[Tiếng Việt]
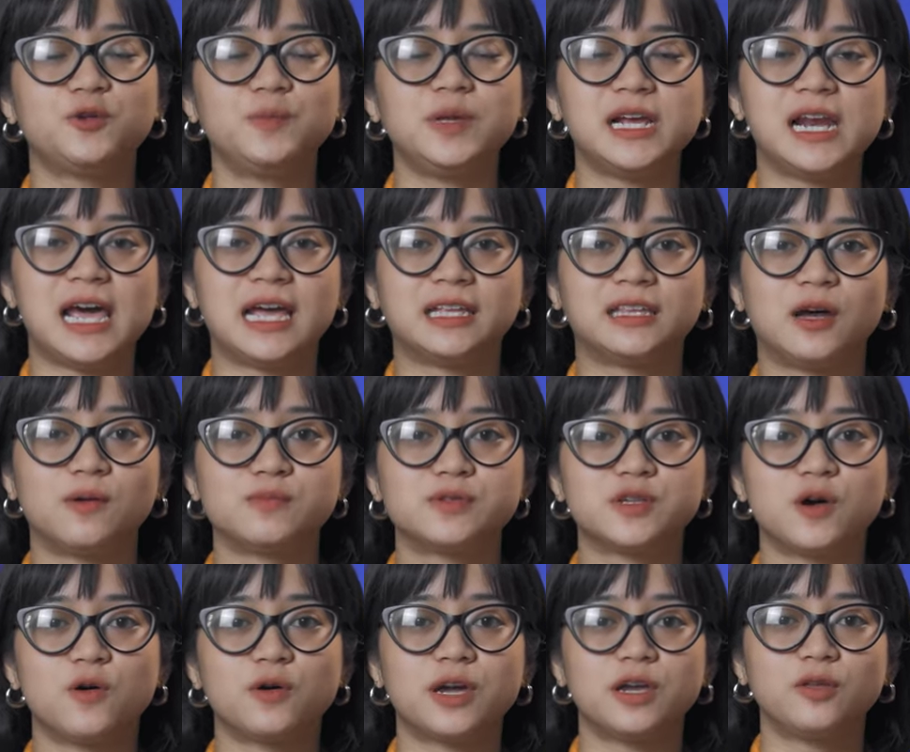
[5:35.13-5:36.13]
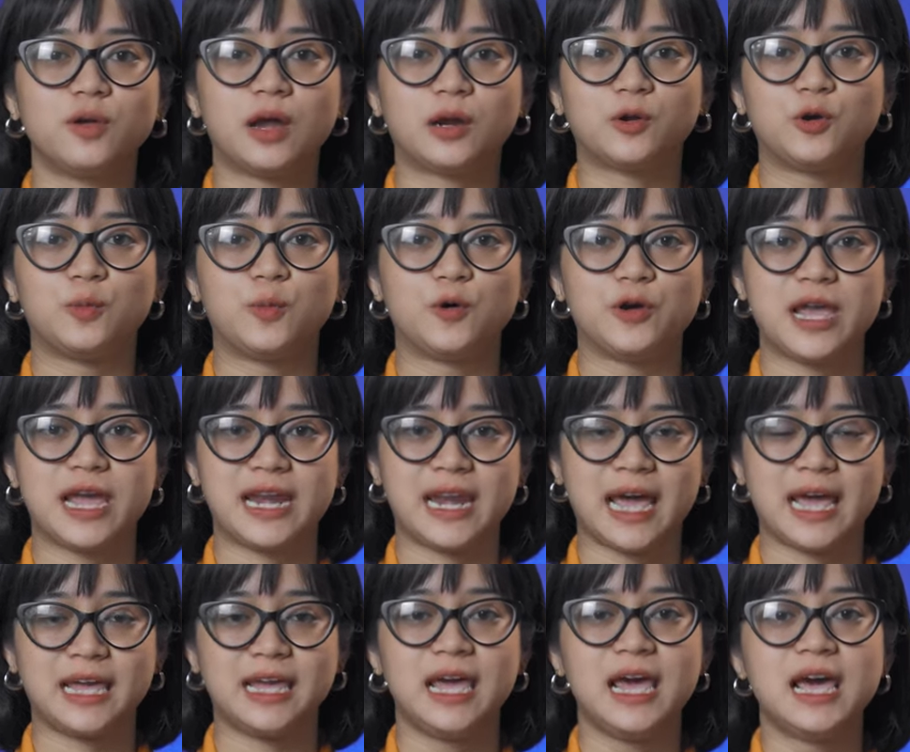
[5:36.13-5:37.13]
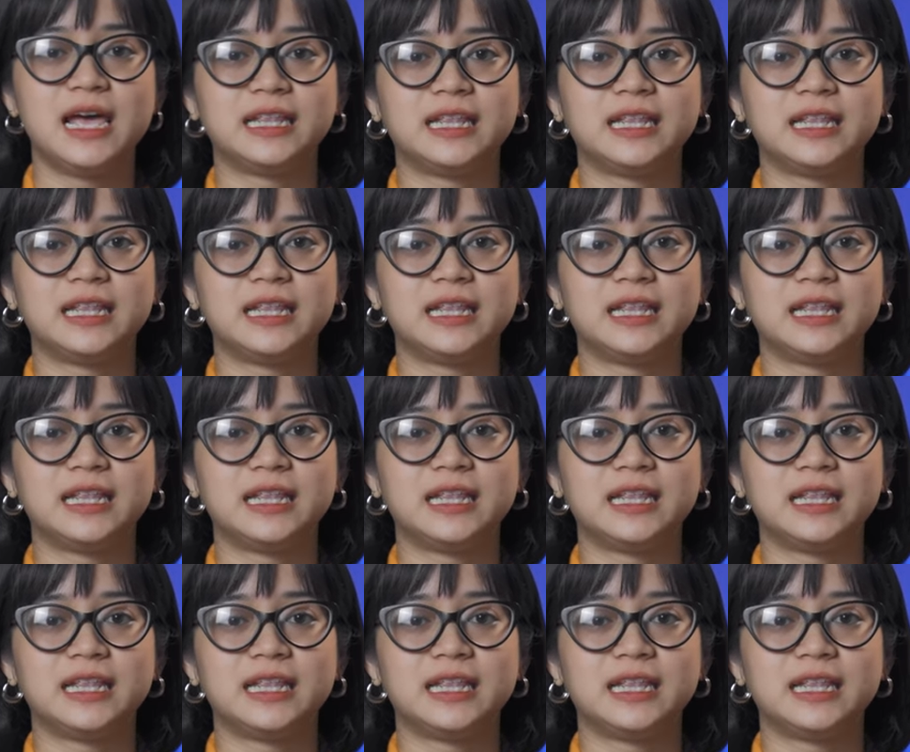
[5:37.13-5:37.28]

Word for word: cũng như là thông số kỹ thuật của bộ dàn này